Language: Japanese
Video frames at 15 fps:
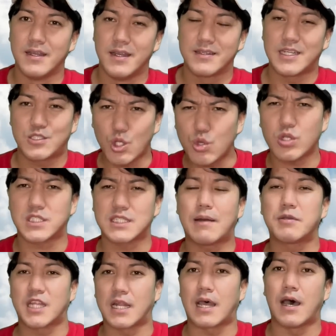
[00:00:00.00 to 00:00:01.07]
で、ちょっと調
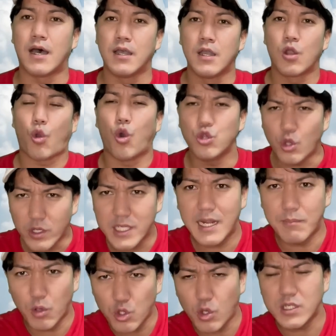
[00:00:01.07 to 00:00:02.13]
べたら、この入れ
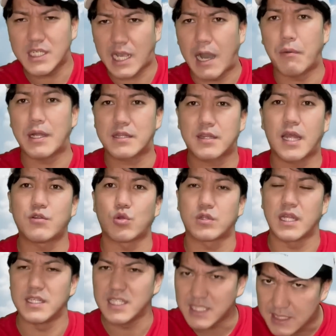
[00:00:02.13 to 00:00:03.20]
物に変わったのって
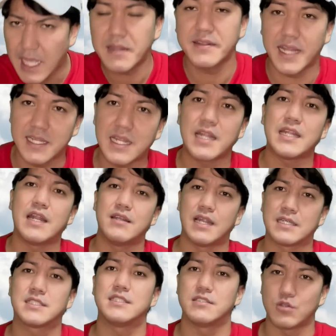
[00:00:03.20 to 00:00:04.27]
2007年ら
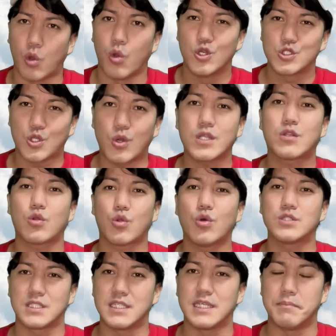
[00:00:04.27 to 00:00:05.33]
しいよ。それと同
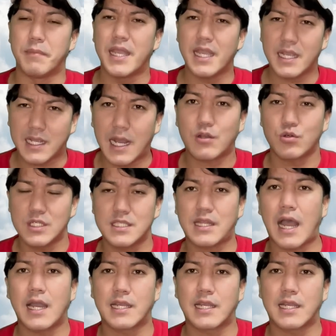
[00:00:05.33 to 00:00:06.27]
時に明確にター